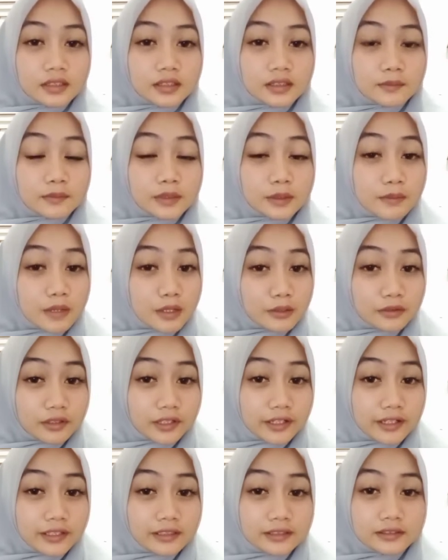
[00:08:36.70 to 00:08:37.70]
berbaur
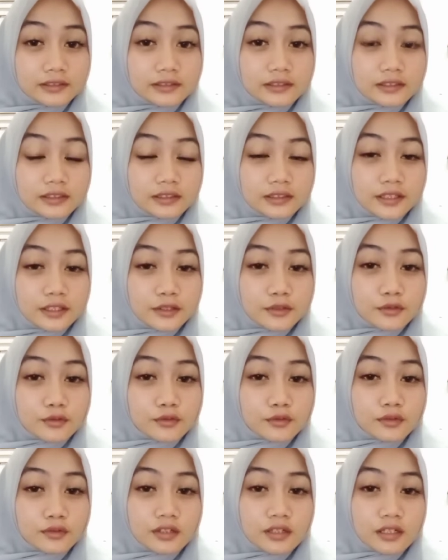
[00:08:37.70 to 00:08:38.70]
ya dan
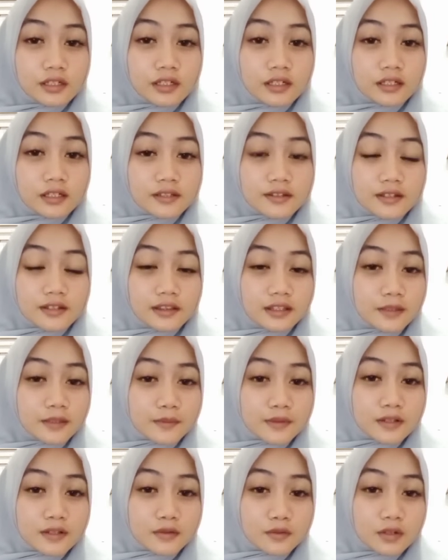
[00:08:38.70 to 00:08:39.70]
juga
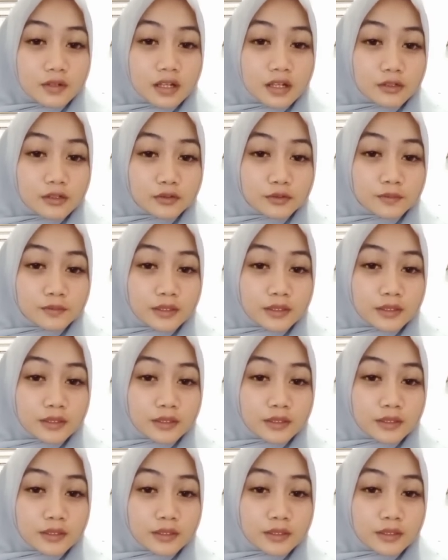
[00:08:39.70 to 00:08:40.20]
setiap siswa harus